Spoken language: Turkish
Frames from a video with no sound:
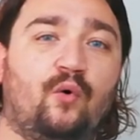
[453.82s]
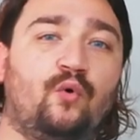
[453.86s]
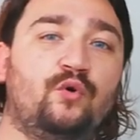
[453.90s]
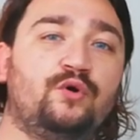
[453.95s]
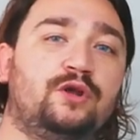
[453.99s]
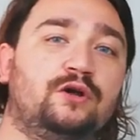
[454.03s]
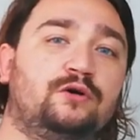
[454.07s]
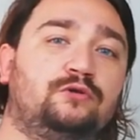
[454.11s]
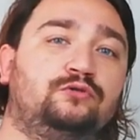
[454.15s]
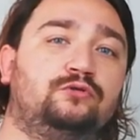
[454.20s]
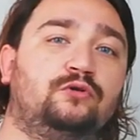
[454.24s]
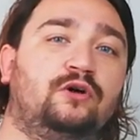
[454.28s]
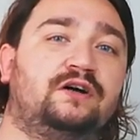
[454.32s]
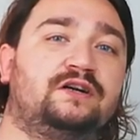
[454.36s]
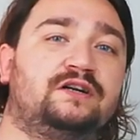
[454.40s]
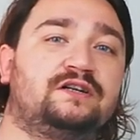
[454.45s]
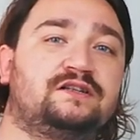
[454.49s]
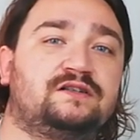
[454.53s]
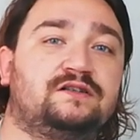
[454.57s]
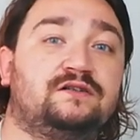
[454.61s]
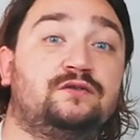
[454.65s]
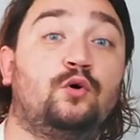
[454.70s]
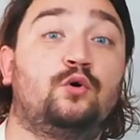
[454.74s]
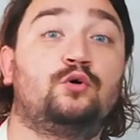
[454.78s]
Onyekuru
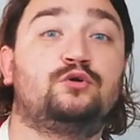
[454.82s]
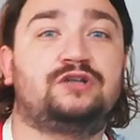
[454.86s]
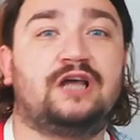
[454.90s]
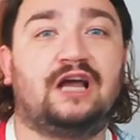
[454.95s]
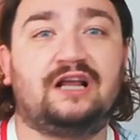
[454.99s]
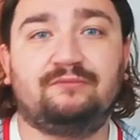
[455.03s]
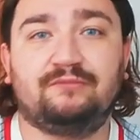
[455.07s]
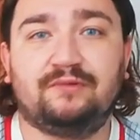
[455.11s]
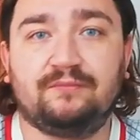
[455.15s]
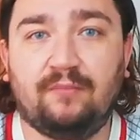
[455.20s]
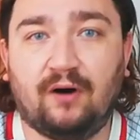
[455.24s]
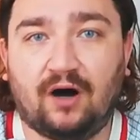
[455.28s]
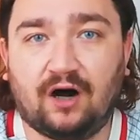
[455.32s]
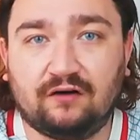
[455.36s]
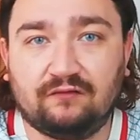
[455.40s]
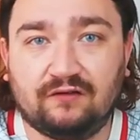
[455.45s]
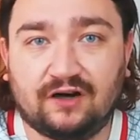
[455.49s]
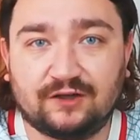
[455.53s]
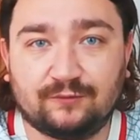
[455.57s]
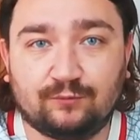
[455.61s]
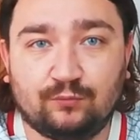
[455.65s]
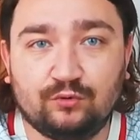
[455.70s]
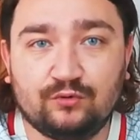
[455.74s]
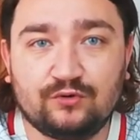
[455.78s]
arasında özel bir bağ
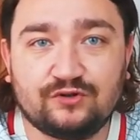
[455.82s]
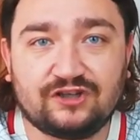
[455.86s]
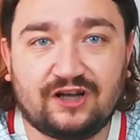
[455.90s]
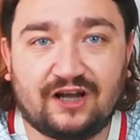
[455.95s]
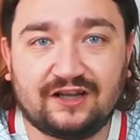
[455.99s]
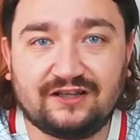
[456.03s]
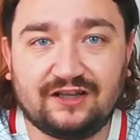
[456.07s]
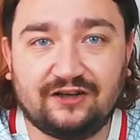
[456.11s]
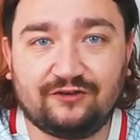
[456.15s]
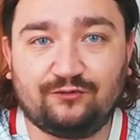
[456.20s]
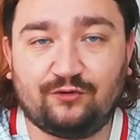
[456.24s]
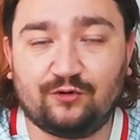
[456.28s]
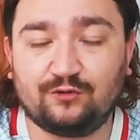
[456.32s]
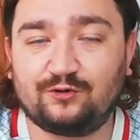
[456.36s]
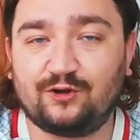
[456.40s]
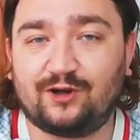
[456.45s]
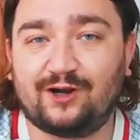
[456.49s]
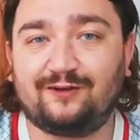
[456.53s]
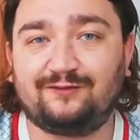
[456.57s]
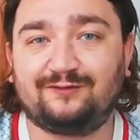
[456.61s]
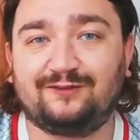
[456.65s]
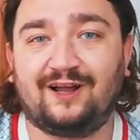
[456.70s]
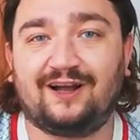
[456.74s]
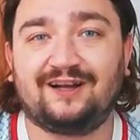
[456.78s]
var. Bunu zaten
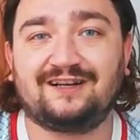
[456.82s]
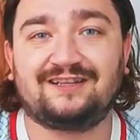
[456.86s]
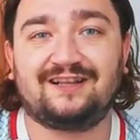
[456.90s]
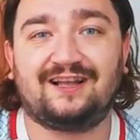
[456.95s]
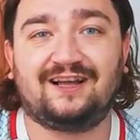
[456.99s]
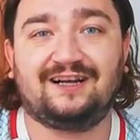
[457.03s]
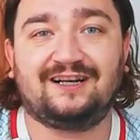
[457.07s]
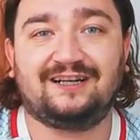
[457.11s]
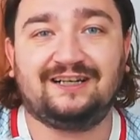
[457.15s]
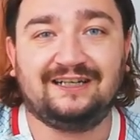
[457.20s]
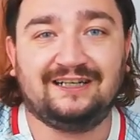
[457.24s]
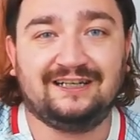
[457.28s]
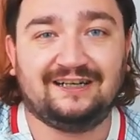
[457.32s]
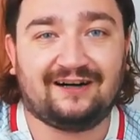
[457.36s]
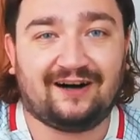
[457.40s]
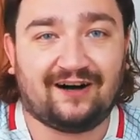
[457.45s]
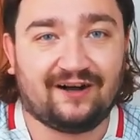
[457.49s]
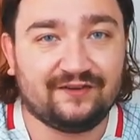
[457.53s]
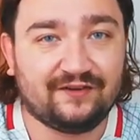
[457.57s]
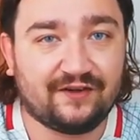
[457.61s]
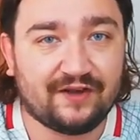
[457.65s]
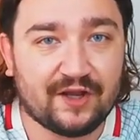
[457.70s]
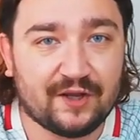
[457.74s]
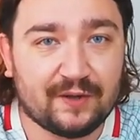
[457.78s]
fotoğraflarda
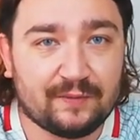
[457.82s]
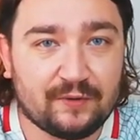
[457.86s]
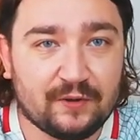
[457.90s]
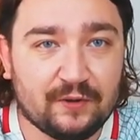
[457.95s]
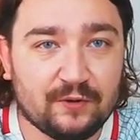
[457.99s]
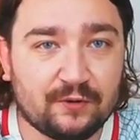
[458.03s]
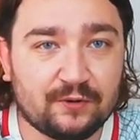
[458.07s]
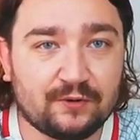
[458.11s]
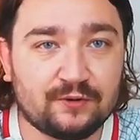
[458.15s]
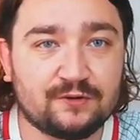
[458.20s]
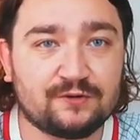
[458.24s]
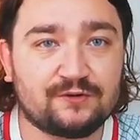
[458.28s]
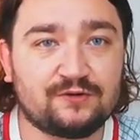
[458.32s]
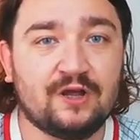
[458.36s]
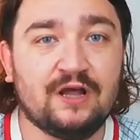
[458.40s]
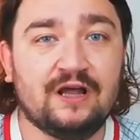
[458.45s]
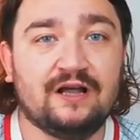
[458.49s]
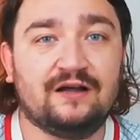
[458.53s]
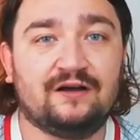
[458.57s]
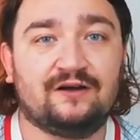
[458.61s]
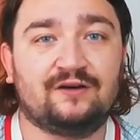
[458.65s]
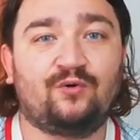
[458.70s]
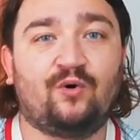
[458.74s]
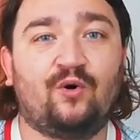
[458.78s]
anlayabiliyoruz.
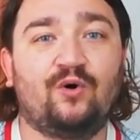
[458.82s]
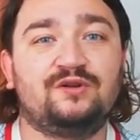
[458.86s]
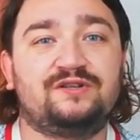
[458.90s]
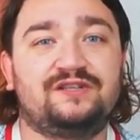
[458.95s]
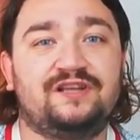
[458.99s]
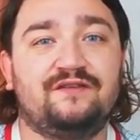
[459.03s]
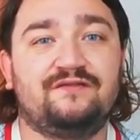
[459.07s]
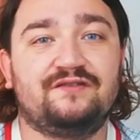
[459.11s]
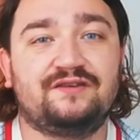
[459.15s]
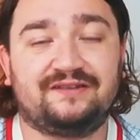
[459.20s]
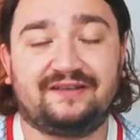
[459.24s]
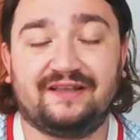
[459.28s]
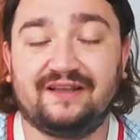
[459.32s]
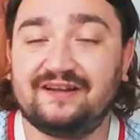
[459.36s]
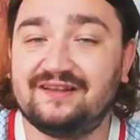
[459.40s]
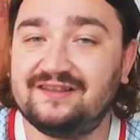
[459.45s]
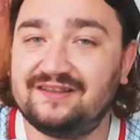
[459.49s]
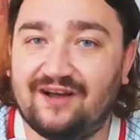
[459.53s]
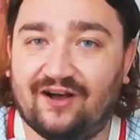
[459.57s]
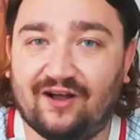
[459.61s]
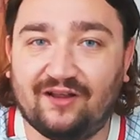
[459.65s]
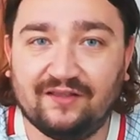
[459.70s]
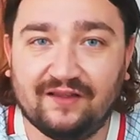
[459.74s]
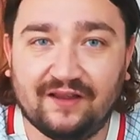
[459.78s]
Gol
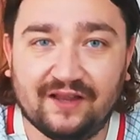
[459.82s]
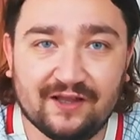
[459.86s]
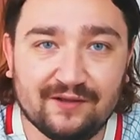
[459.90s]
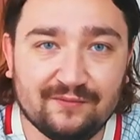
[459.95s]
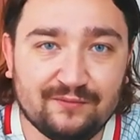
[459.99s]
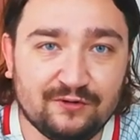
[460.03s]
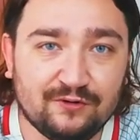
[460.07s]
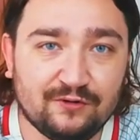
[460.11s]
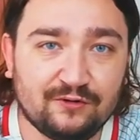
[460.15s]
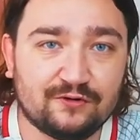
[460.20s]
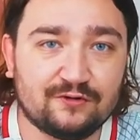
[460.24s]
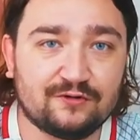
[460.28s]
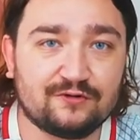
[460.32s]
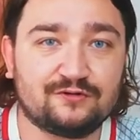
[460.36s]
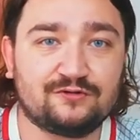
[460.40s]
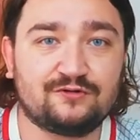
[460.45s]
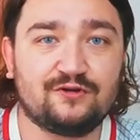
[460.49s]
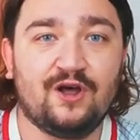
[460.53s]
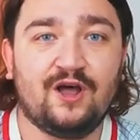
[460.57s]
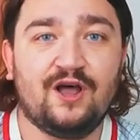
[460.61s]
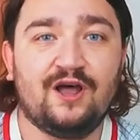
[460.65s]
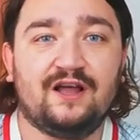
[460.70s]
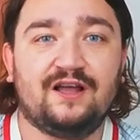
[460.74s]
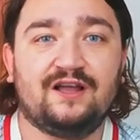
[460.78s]
sevinçlerini
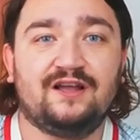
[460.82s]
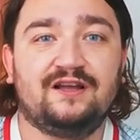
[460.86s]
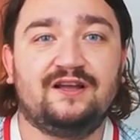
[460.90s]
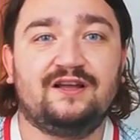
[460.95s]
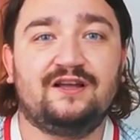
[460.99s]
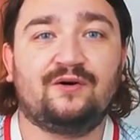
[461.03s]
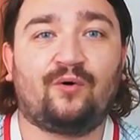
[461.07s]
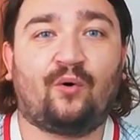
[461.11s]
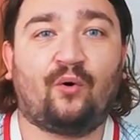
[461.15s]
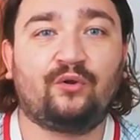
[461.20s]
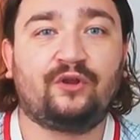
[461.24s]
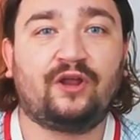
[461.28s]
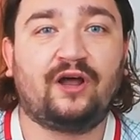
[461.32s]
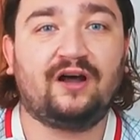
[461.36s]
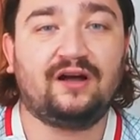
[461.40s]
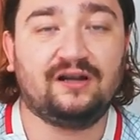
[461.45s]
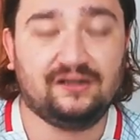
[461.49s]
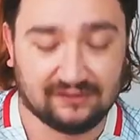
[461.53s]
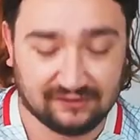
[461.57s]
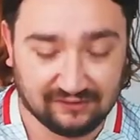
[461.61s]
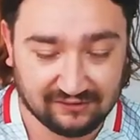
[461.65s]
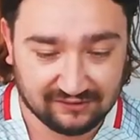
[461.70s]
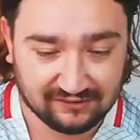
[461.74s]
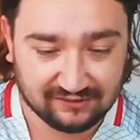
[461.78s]
anlayabiliyoruz. Ee, ona
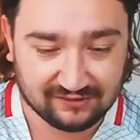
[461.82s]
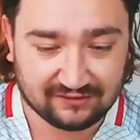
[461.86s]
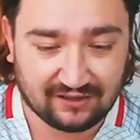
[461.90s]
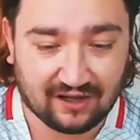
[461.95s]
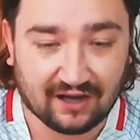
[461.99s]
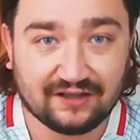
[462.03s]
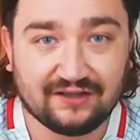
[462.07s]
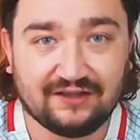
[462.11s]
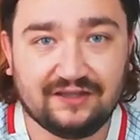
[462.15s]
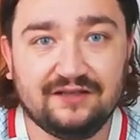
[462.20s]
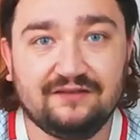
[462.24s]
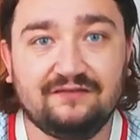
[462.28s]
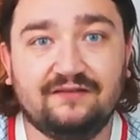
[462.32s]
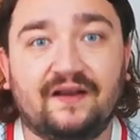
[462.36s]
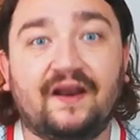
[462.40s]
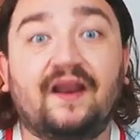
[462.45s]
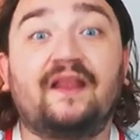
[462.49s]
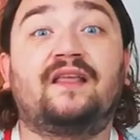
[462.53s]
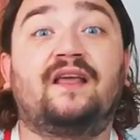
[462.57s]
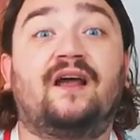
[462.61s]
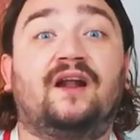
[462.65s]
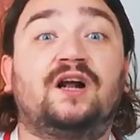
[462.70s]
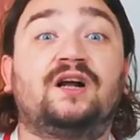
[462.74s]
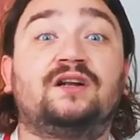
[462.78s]
e, taktiği
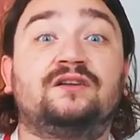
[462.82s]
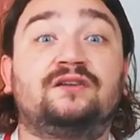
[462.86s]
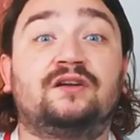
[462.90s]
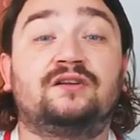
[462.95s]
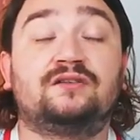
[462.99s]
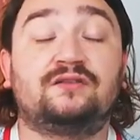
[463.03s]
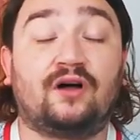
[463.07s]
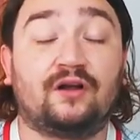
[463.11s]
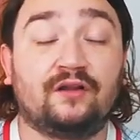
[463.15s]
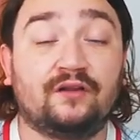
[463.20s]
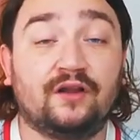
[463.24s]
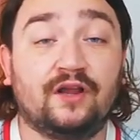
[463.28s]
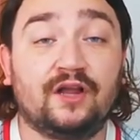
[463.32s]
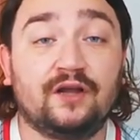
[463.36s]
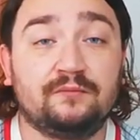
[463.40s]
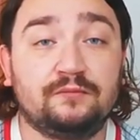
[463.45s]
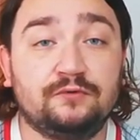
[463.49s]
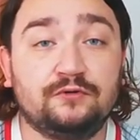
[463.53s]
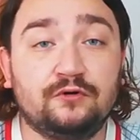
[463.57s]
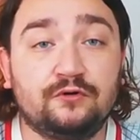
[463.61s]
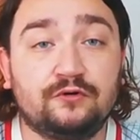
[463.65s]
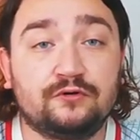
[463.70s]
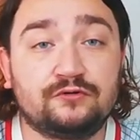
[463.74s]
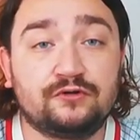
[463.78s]
verirken
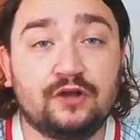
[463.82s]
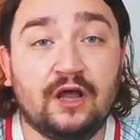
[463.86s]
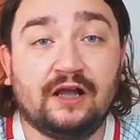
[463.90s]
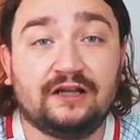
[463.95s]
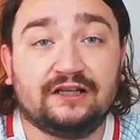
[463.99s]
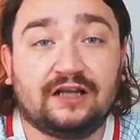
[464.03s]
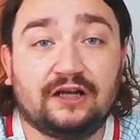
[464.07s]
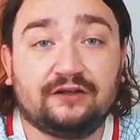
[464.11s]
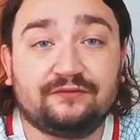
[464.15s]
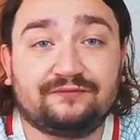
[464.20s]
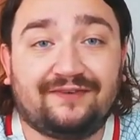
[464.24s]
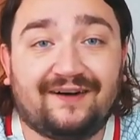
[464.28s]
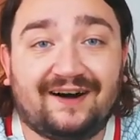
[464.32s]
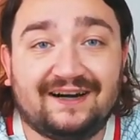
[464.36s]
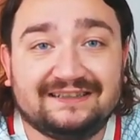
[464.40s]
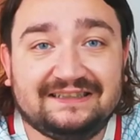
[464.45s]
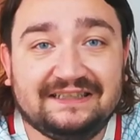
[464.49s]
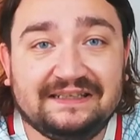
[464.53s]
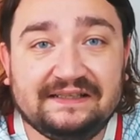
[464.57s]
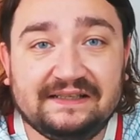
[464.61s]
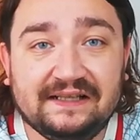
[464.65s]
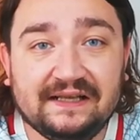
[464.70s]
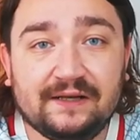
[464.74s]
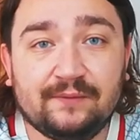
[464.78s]
anlayabiliyoruz. Yani
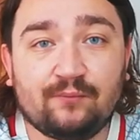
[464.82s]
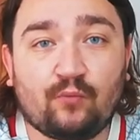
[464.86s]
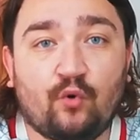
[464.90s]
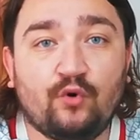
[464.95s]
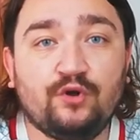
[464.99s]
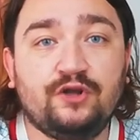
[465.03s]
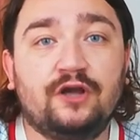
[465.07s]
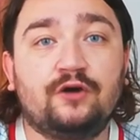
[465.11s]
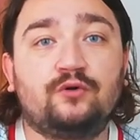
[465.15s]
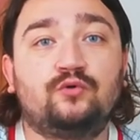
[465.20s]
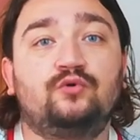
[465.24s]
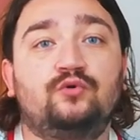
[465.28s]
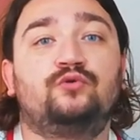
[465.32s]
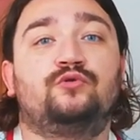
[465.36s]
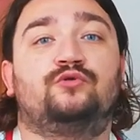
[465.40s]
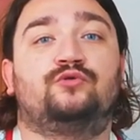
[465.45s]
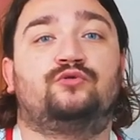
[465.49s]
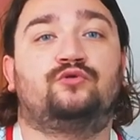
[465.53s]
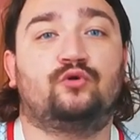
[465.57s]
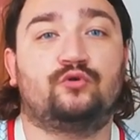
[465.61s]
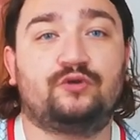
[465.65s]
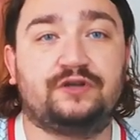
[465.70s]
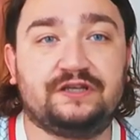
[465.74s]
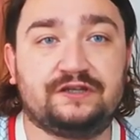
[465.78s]
Fatih Terim Onyekuru'yu
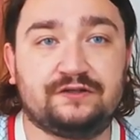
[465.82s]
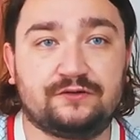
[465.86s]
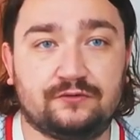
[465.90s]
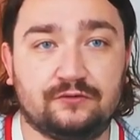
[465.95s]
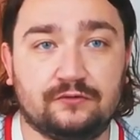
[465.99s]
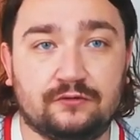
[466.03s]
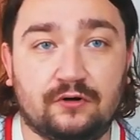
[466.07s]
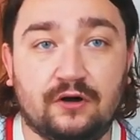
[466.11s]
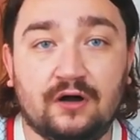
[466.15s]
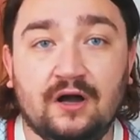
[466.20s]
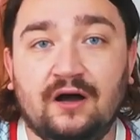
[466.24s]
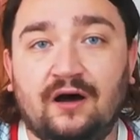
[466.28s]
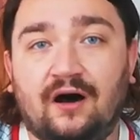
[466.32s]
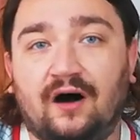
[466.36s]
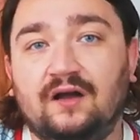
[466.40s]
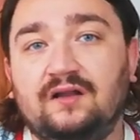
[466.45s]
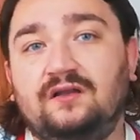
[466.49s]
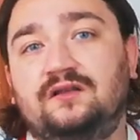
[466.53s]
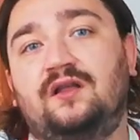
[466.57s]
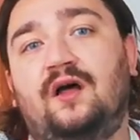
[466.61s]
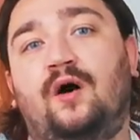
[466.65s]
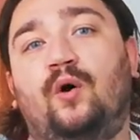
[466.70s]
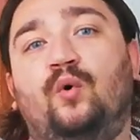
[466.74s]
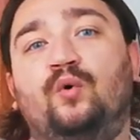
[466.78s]
çok istiyor.
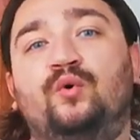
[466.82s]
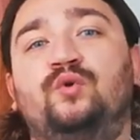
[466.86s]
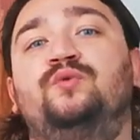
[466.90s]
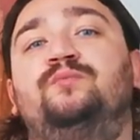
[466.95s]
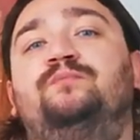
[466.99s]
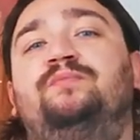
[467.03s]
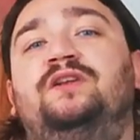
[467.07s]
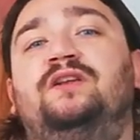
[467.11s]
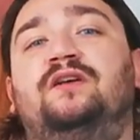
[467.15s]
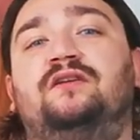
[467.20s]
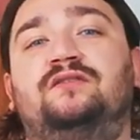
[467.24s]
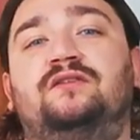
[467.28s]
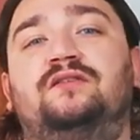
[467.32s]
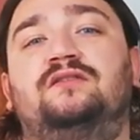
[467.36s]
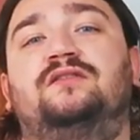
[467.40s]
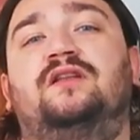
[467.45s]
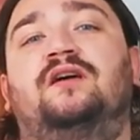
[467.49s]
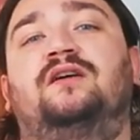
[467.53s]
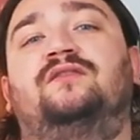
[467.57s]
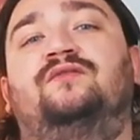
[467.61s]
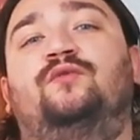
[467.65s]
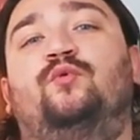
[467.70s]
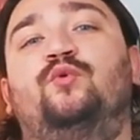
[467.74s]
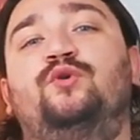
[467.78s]
Hatta oyun
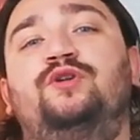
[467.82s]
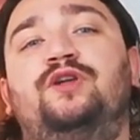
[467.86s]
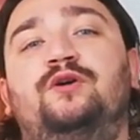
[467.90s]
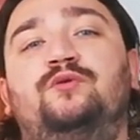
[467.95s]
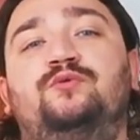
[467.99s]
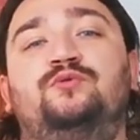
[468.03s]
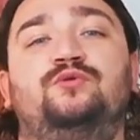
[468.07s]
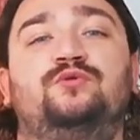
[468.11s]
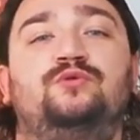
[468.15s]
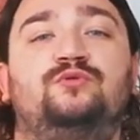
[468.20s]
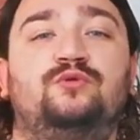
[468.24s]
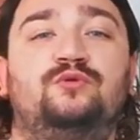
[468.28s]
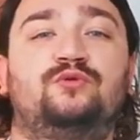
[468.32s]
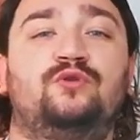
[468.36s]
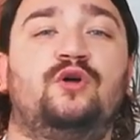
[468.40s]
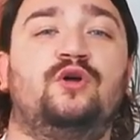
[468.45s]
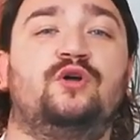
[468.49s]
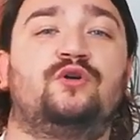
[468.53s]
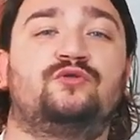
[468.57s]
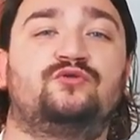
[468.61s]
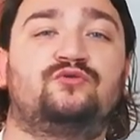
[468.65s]
planında Onyekuru'nun